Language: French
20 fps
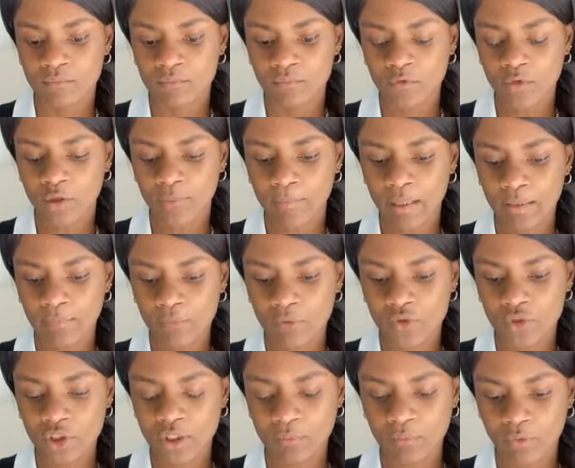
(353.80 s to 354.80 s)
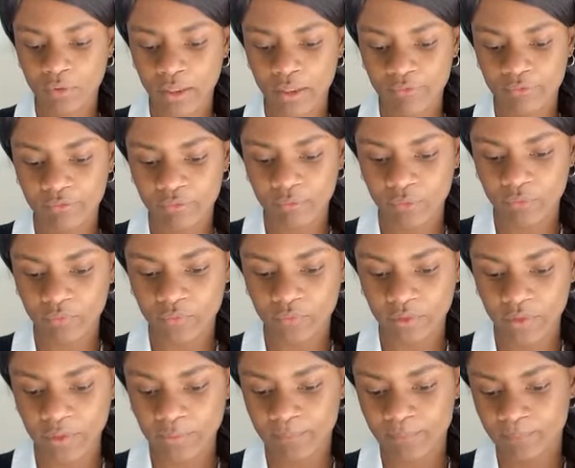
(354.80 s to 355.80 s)
normalement j'aimerais vous
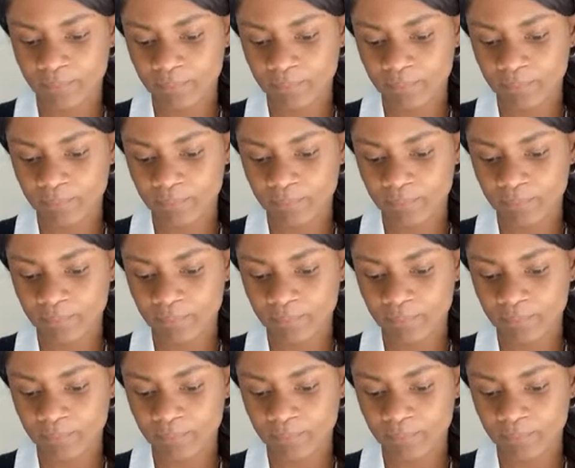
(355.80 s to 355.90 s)
montrer,